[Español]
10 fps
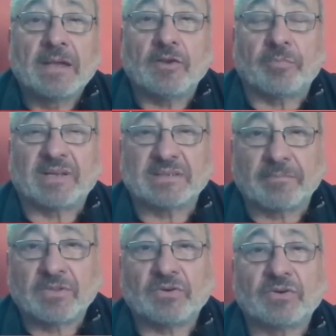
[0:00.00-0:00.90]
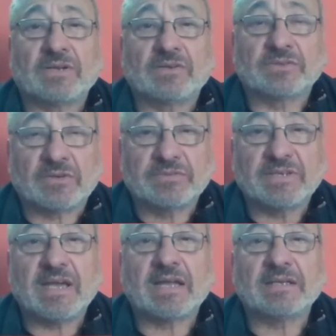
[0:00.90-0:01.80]
los preceptores, los
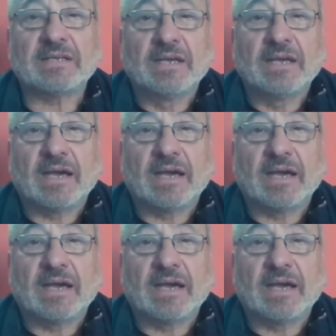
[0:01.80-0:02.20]
auxiliares,